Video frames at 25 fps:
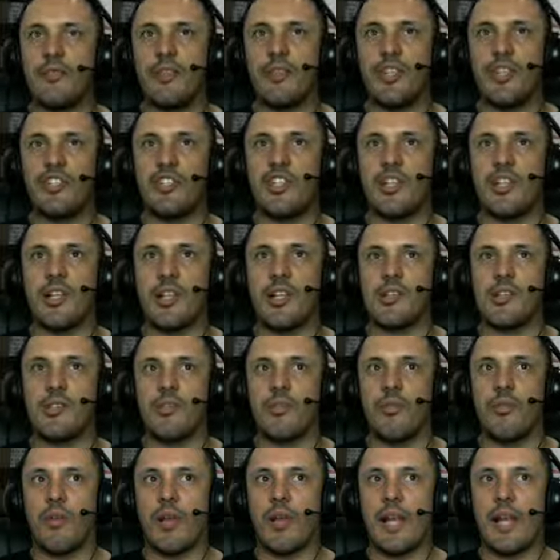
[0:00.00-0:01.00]

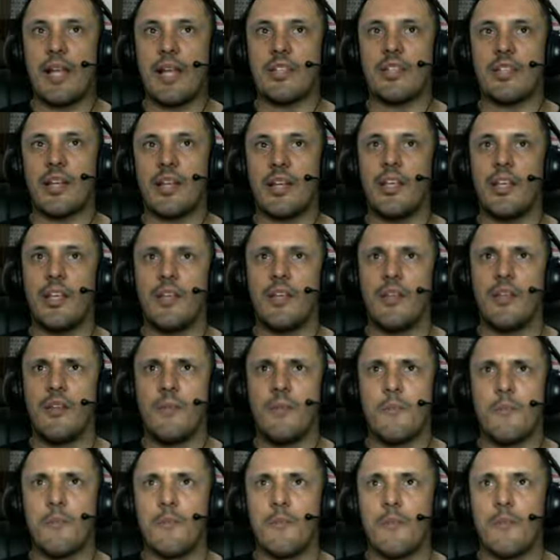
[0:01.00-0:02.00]
vegetação clássica aqui
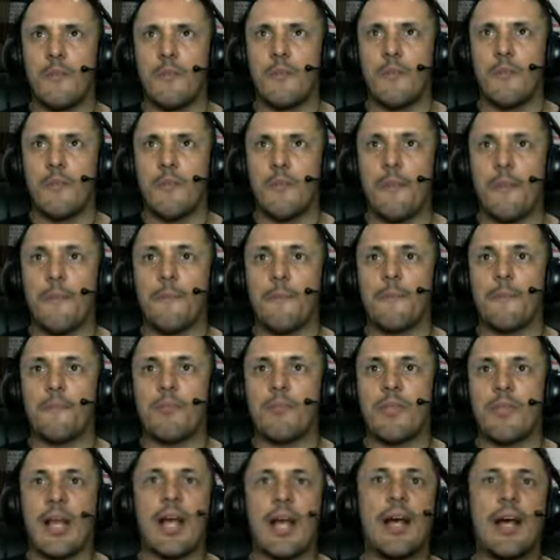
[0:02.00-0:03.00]

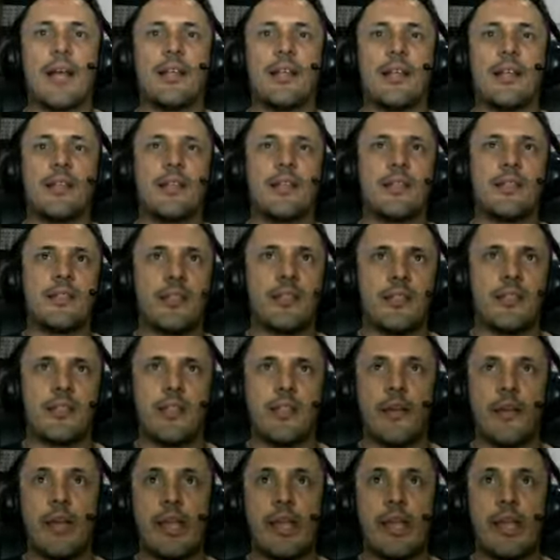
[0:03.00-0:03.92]
tá na descrição. É